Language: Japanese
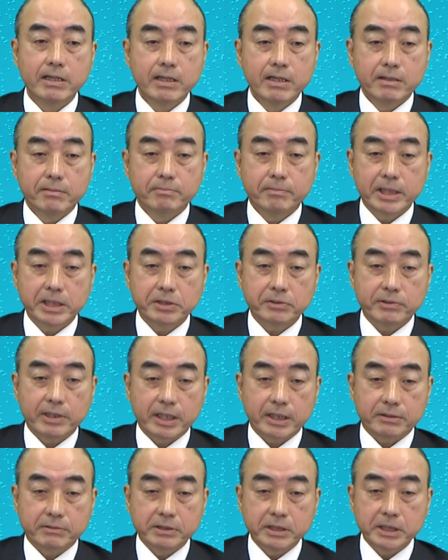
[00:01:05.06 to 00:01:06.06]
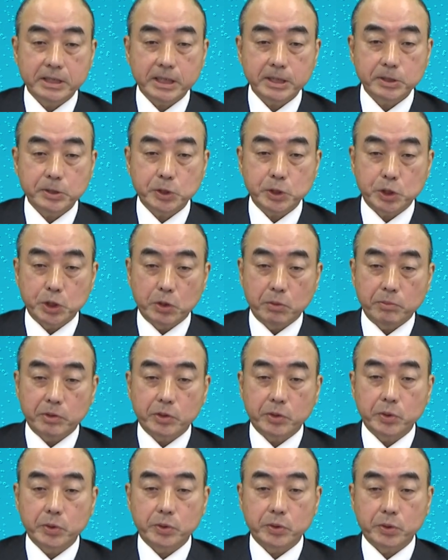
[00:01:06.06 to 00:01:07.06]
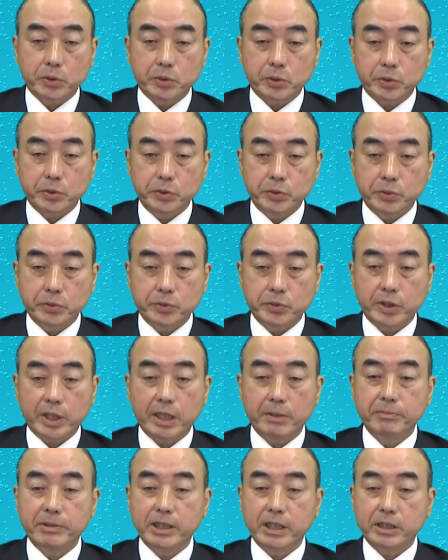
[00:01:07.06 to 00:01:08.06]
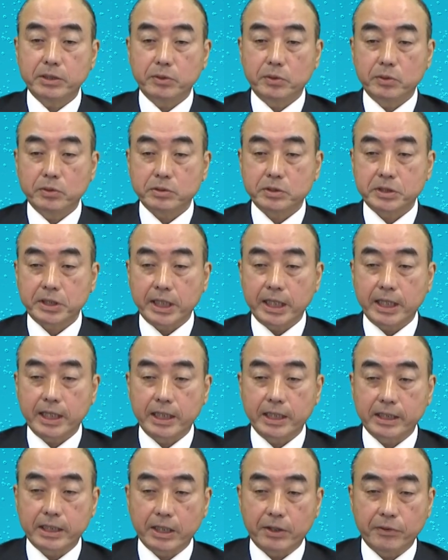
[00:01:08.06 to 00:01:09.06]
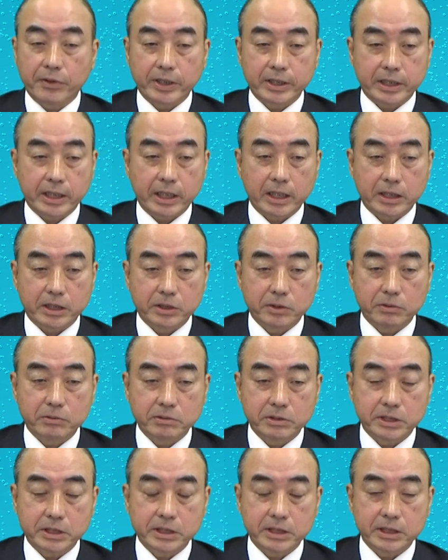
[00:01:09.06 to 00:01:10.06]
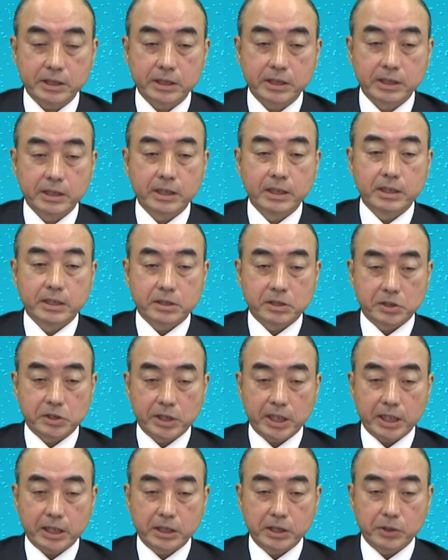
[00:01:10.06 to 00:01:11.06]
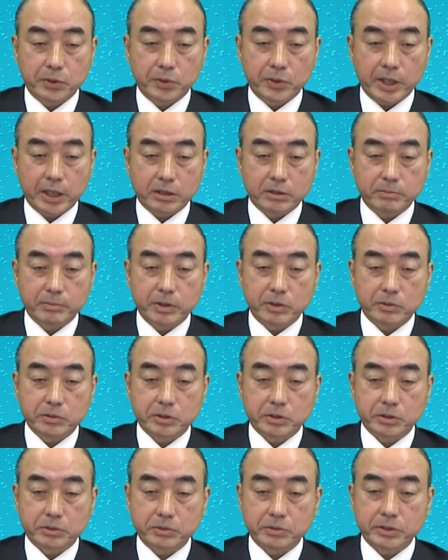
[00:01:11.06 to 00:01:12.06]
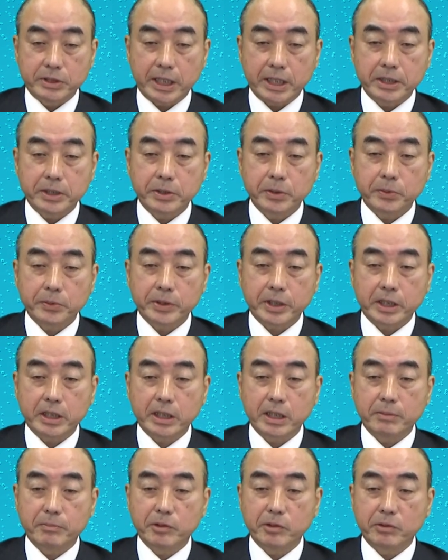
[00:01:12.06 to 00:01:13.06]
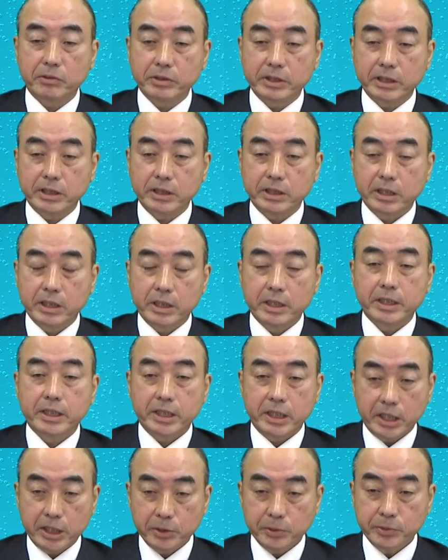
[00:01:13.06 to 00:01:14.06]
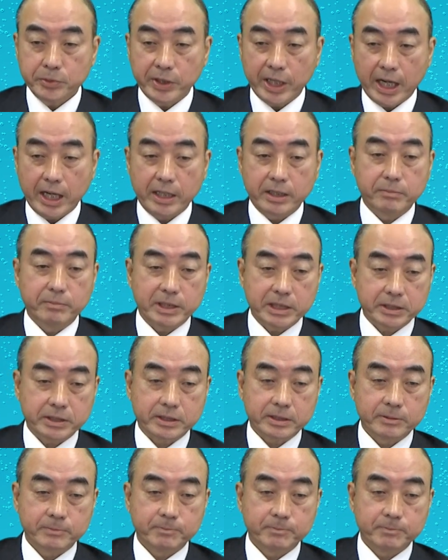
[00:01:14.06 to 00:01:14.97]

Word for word: まずは国定の御事という神名の付けられたお働きのうち、つなぎの役目をする代表的なものに、皮膚があります。